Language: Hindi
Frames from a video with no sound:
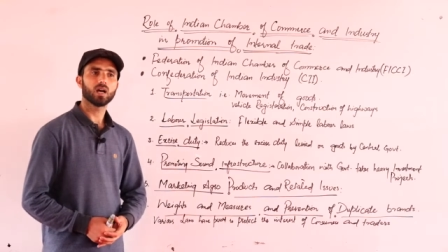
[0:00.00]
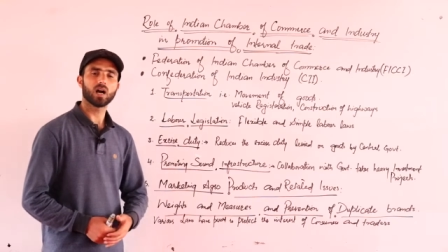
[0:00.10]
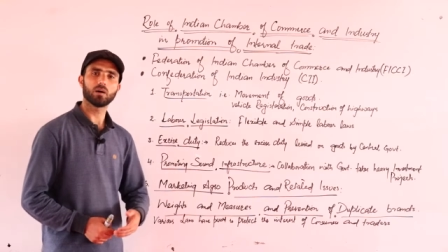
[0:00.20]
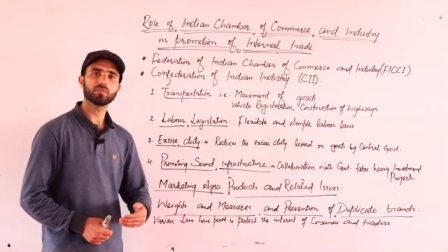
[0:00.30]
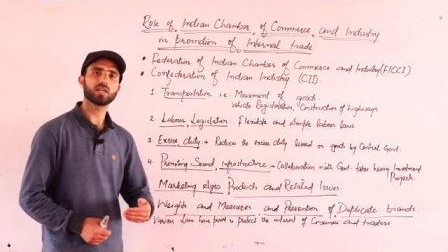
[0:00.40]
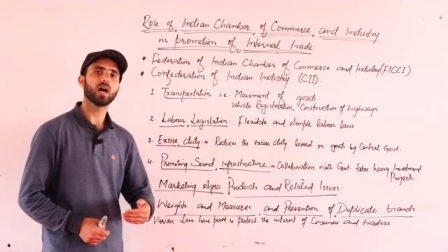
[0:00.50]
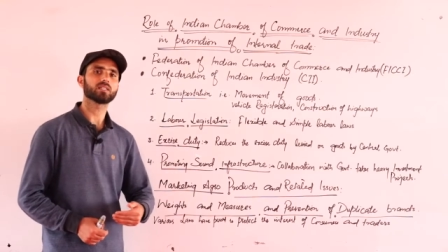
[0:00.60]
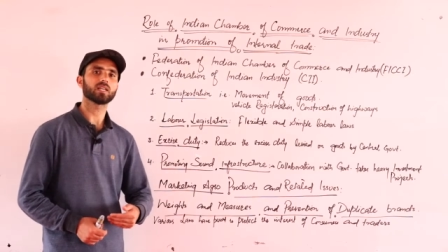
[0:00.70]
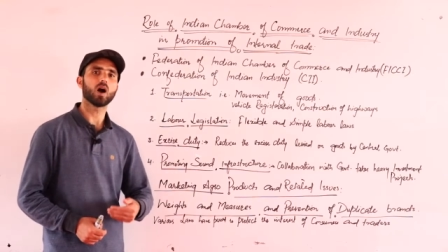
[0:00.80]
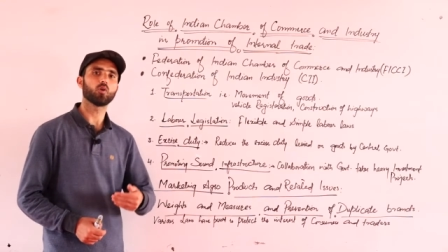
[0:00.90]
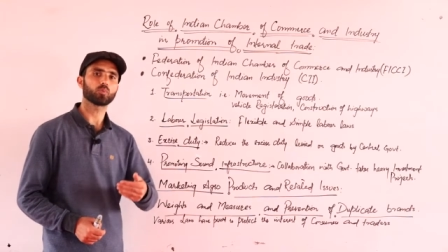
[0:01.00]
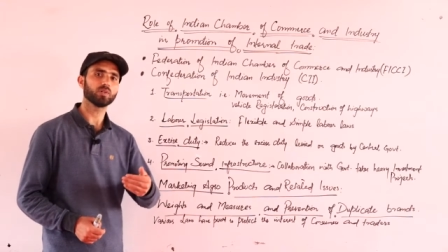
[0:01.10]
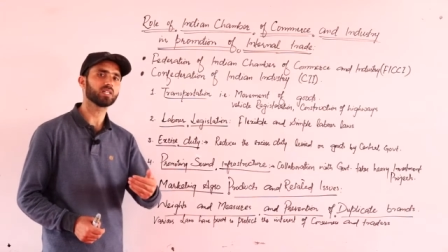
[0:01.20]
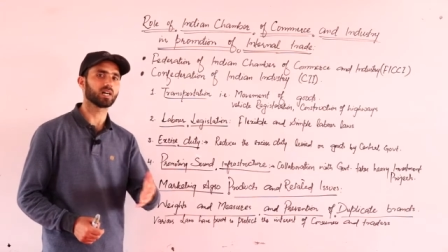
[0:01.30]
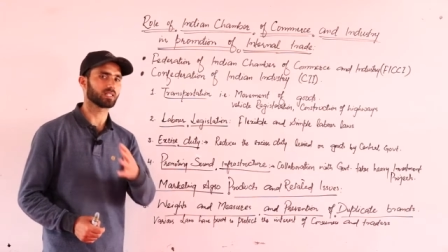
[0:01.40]
हम यहां से
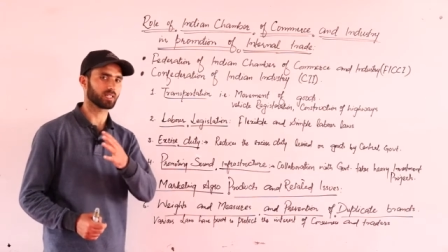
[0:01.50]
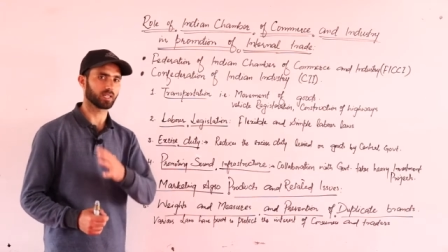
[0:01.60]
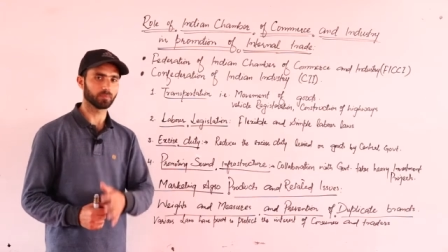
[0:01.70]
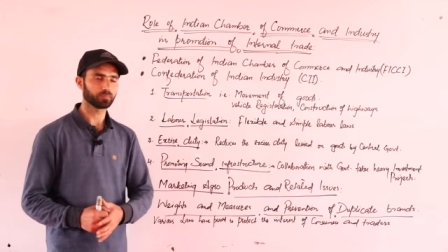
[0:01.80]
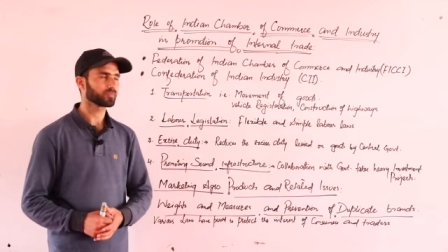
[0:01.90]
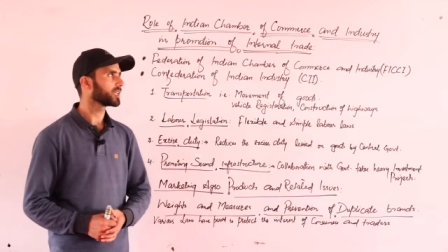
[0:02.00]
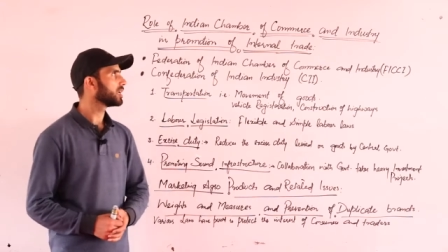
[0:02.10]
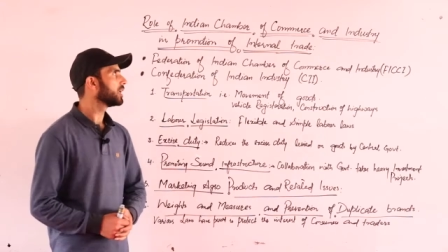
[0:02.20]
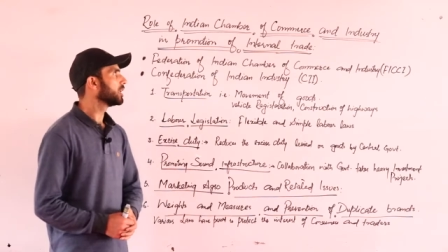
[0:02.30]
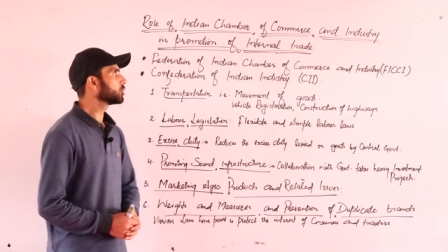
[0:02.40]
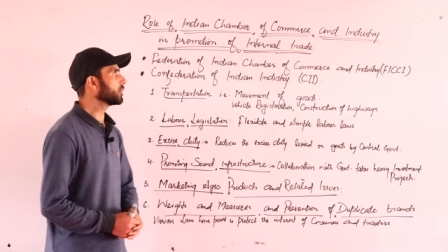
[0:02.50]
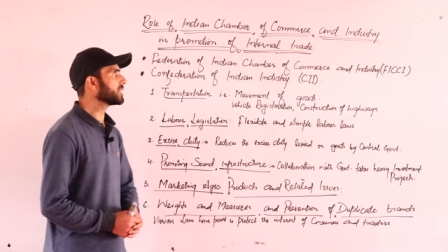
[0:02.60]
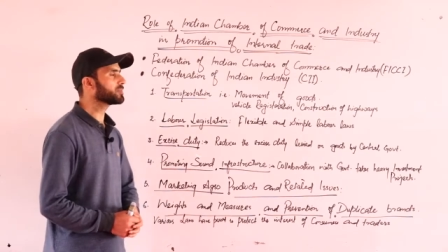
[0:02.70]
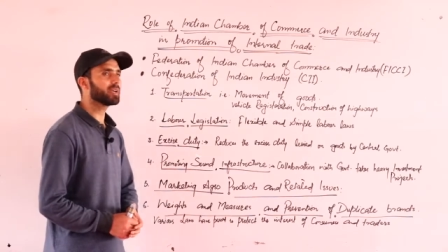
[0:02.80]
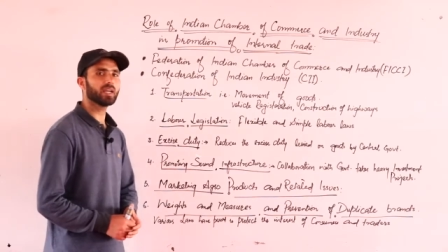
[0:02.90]
आउटपुट निकाल सकें तो
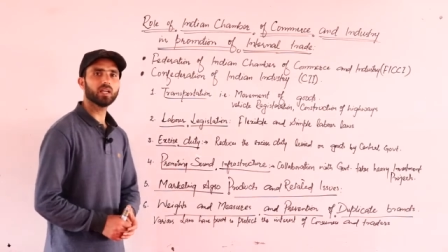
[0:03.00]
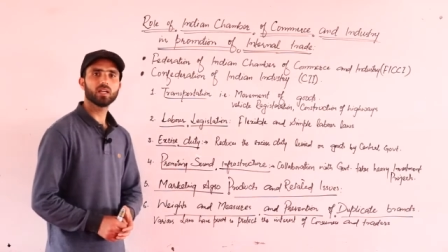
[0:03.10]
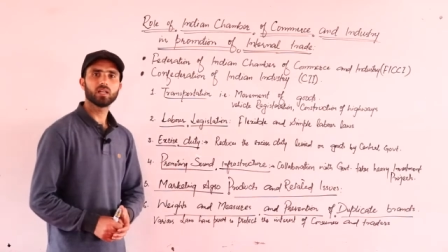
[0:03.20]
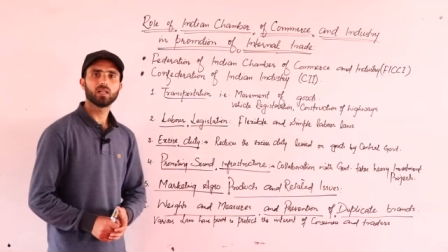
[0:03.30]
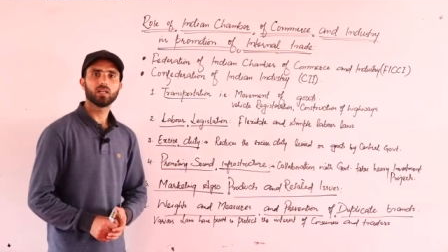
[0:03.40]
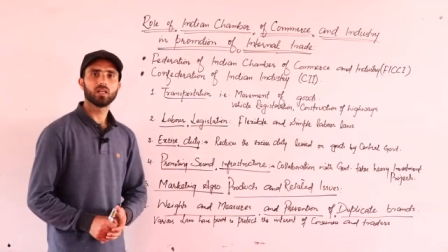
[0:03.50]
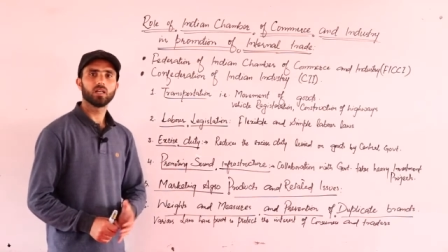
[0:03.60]
इसमें